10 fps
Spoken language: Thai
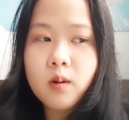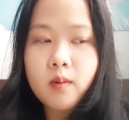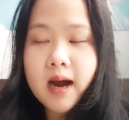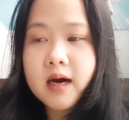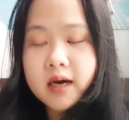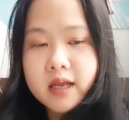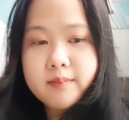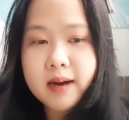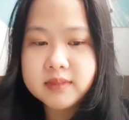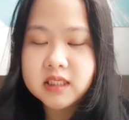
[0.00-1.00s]
บอกว่าเฮ้ย
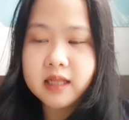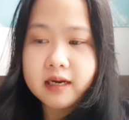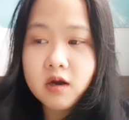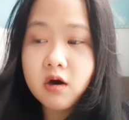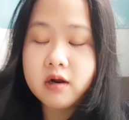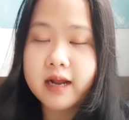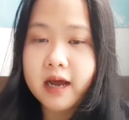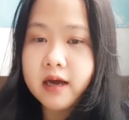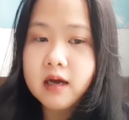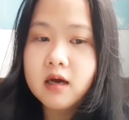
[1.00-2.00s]
บัตรมันจะตัดยอดแล้ว
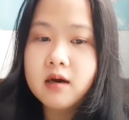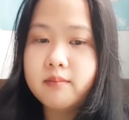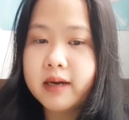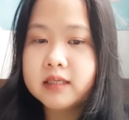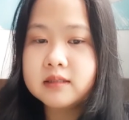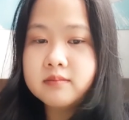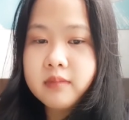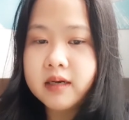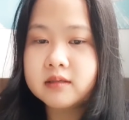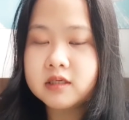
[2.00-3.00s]
นะ
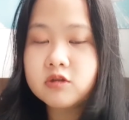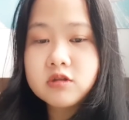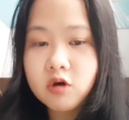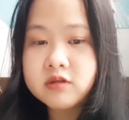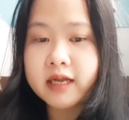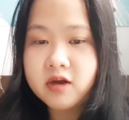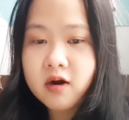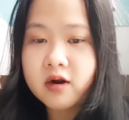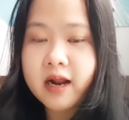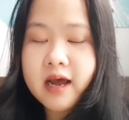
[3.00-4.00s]
มันจะต้องตัดย
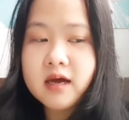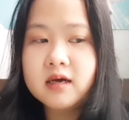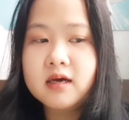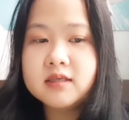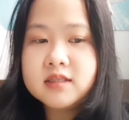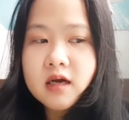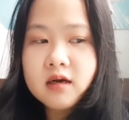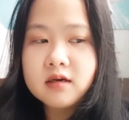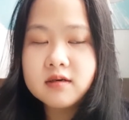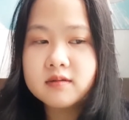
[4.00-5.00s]
อดแล้วนะซึ่
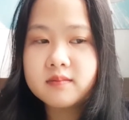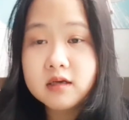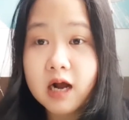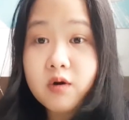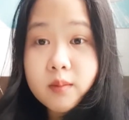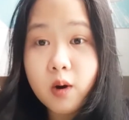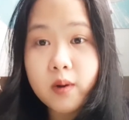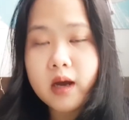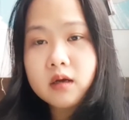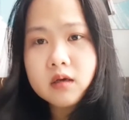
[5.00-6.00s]
งเขาก็บอก
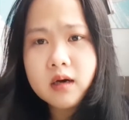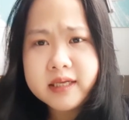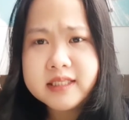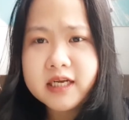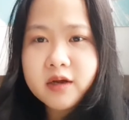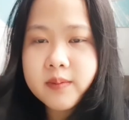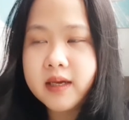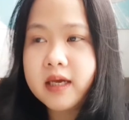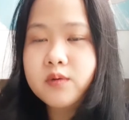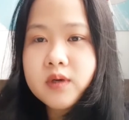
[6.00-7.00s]
ว่าเฮ้ยจริงเหรอ
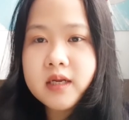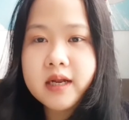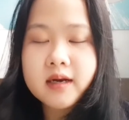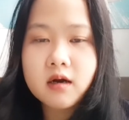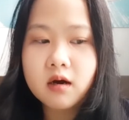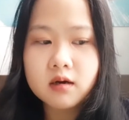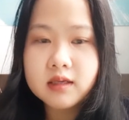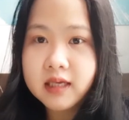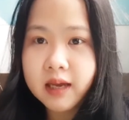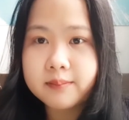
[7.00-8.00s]
พี่นู่นนี่นั่นก็
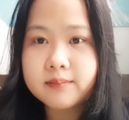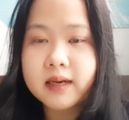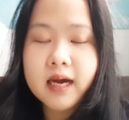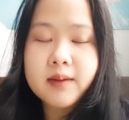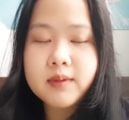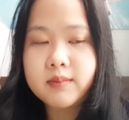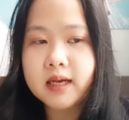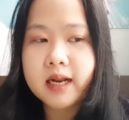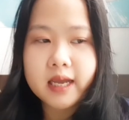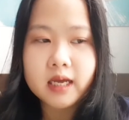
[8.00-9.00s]
เงียบนะคะไม่มี
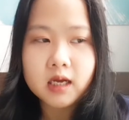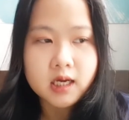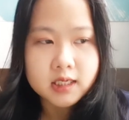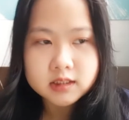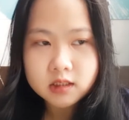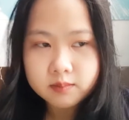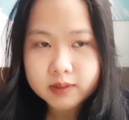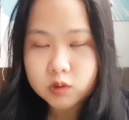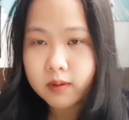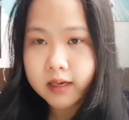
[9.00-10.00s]
อะไรซึ่ง
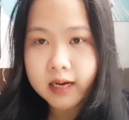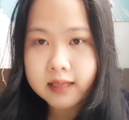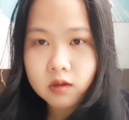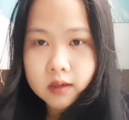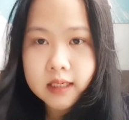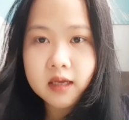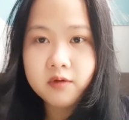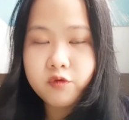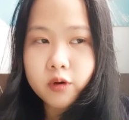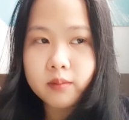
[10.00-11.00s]
ปัจจุบันณตอนนี้
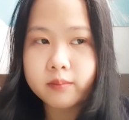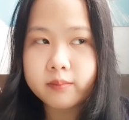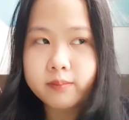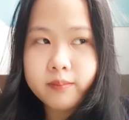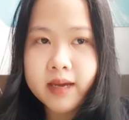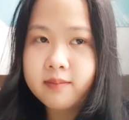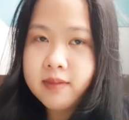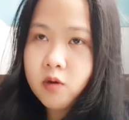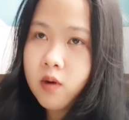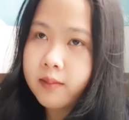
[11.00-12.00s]
ฝนไม่
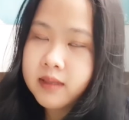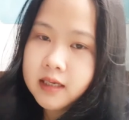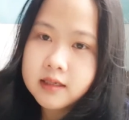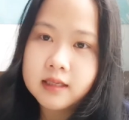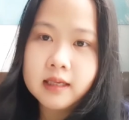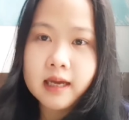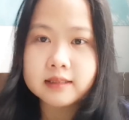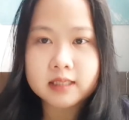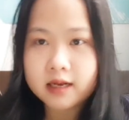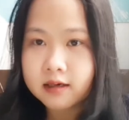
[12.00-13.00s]
มีความคิดที่อ
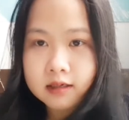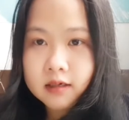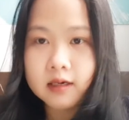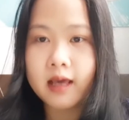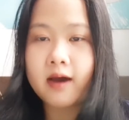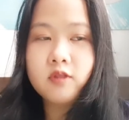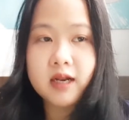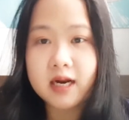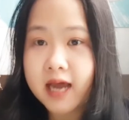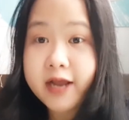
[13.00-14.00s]
ยากจะได้เงินคืนแล้ว
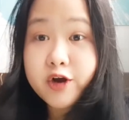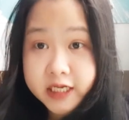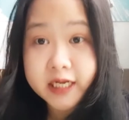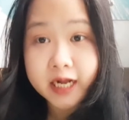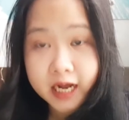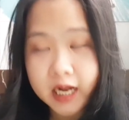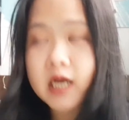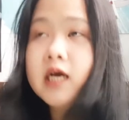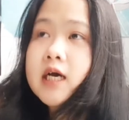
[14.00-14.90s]
แต่ถ้าได้ก็ดีนะคะ